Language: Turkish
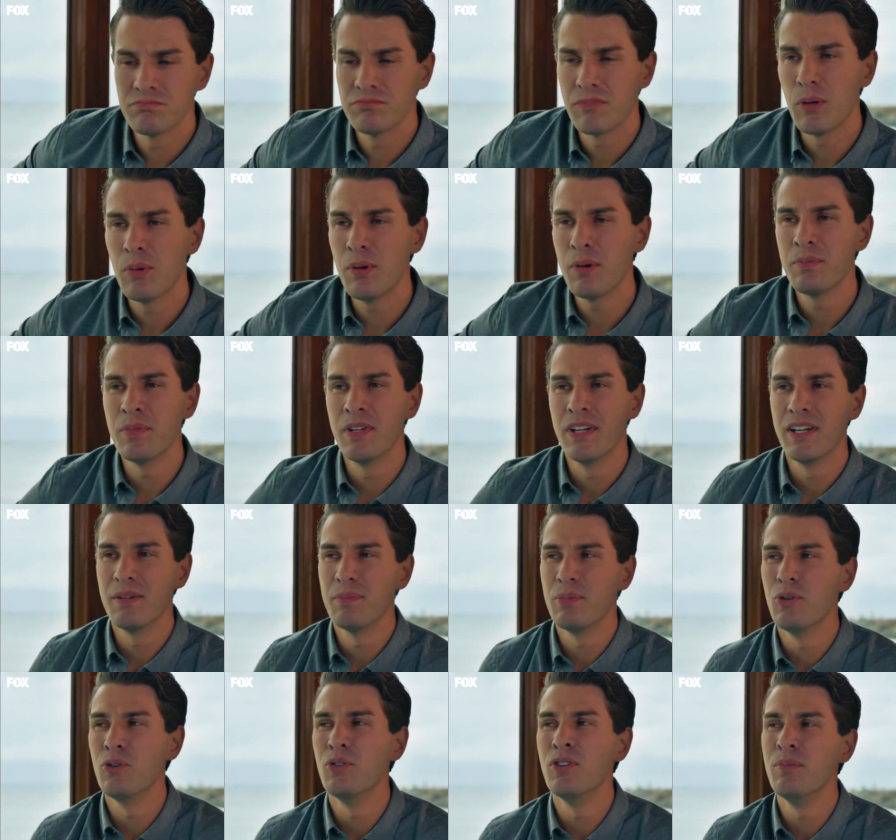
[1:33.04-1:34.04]
tamam
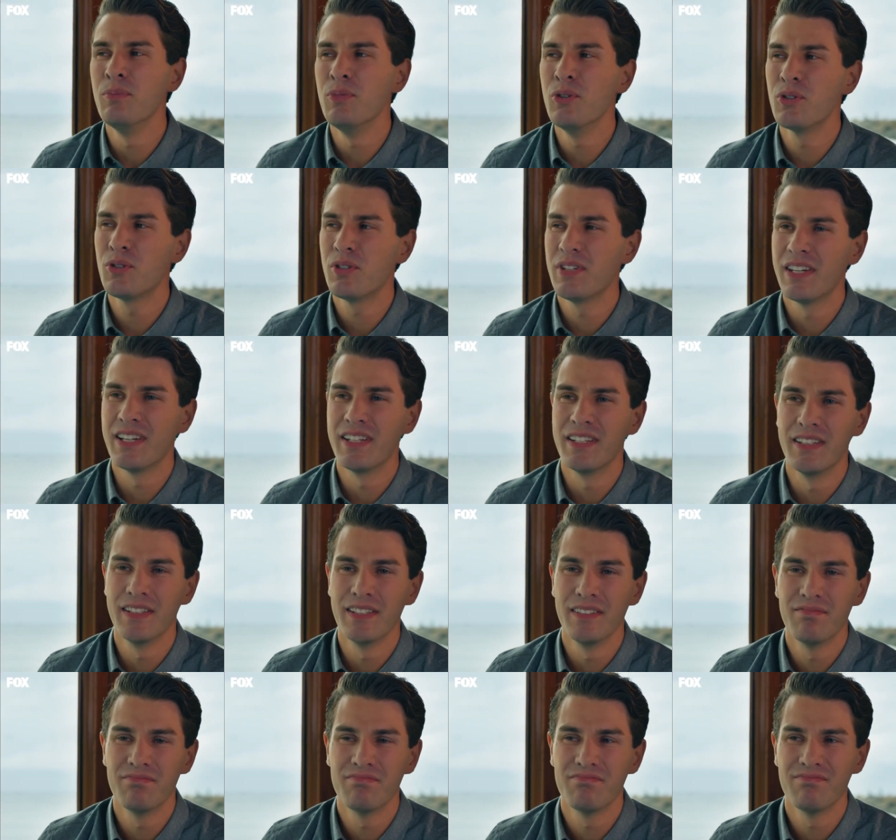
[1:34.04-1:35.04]
ya bir önemi yok yani.
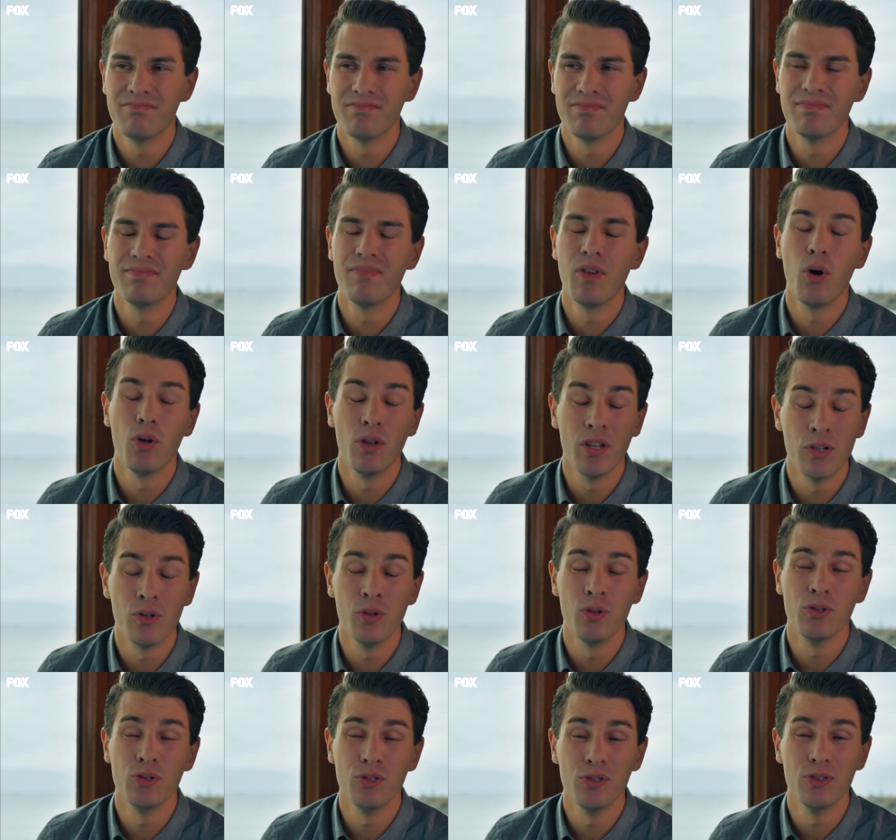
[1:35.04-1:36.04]
Olan
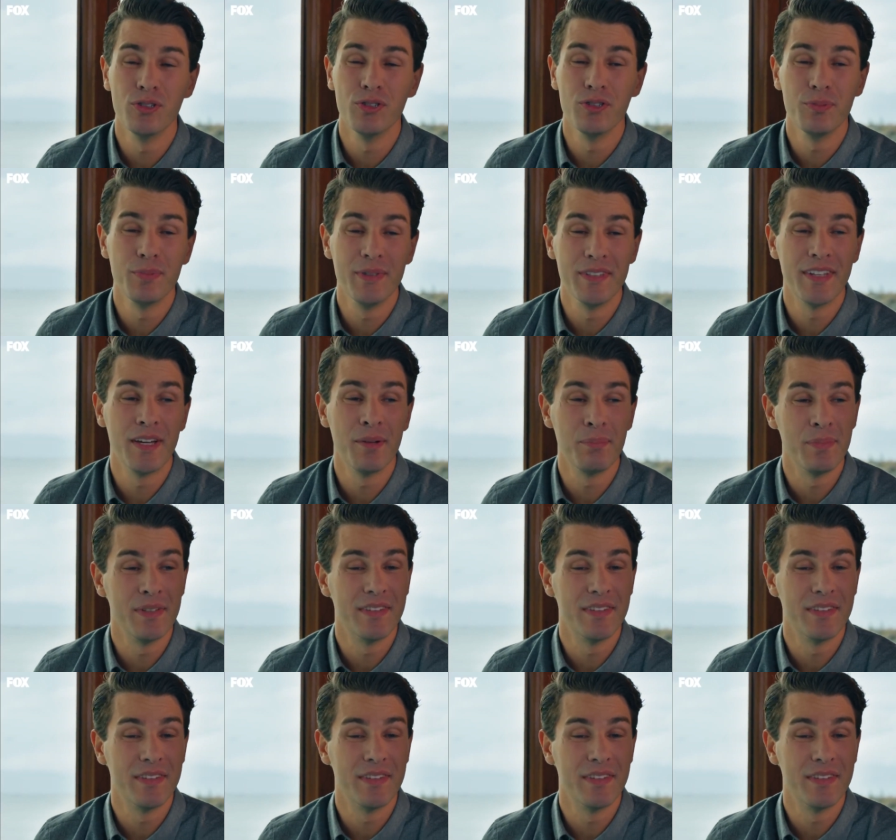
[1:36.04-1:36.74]
oldu, biten